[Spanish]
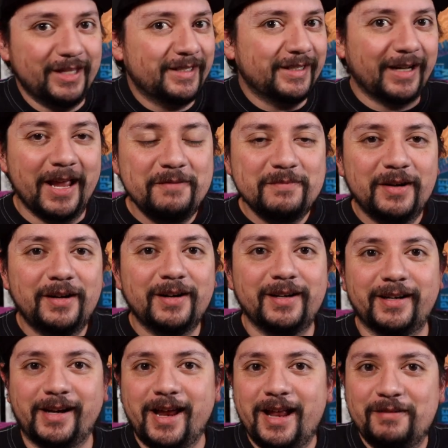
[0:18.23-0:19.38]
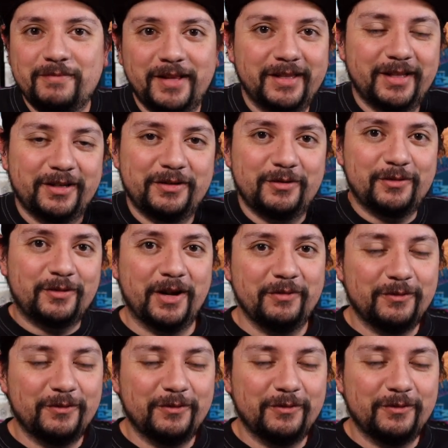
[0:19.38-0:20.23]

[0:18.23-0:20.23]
disclaimer, realmente no hay